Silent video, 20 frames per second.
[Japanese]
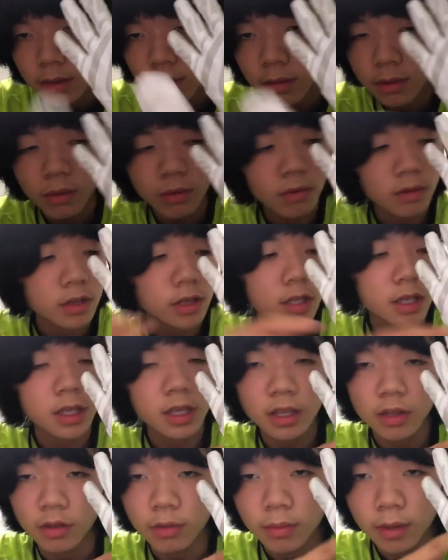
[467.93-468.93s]
まあここにね、
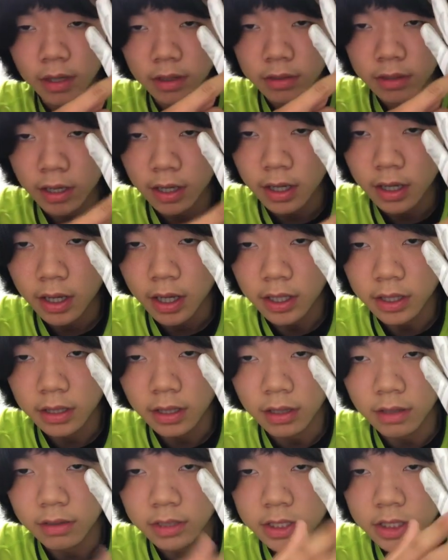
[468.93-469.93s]
金のマークが入って
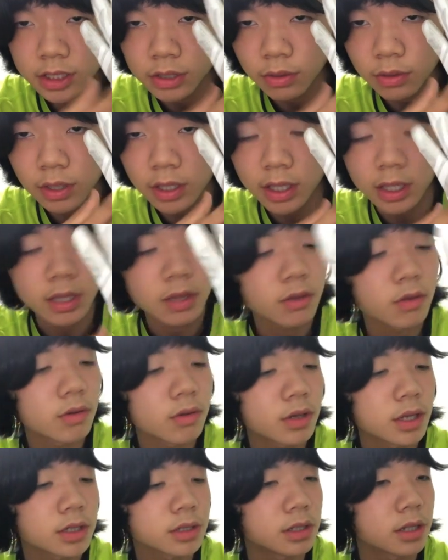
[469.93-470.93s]
る白金の
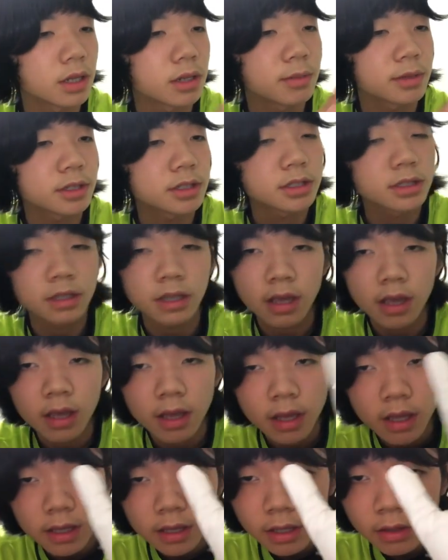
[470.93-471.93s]
やつになります。手